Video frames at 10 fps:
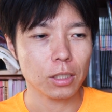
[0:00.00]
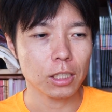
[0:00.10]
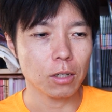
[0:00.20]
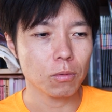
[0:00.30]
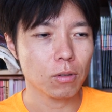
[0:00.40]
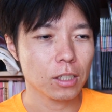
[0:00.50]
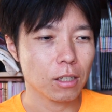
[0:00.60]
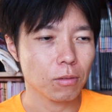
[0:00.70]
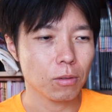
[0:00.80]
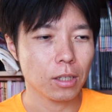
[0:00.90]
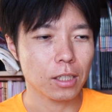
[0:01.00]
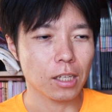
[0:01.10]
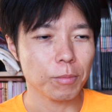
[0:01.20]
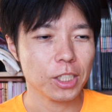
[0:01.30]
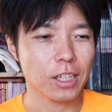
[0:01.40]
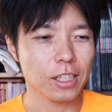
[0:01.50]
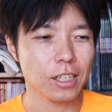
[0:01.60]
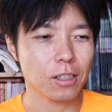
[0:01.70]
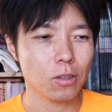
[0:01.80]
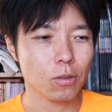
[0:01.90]
下の子は下の子で寂しがり
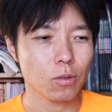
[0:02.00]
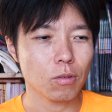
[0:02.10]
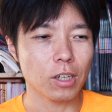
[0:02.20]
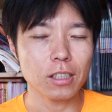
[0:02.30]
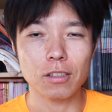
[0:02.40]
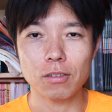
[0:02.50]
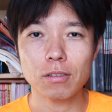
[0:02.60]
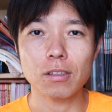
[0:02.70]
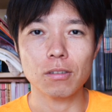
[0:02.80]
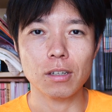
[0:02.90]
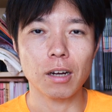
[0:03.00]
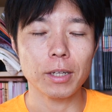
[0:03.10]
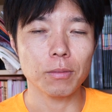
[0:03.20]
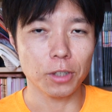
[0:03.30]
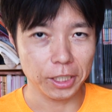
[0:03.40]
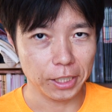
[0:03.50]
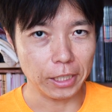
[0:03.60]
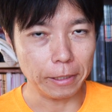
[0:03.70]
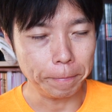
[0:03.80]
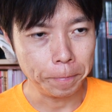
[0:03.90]
屋っていうところもあったりするんですよね構ってもらえない
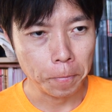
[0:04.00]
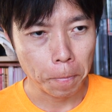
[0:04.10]
から。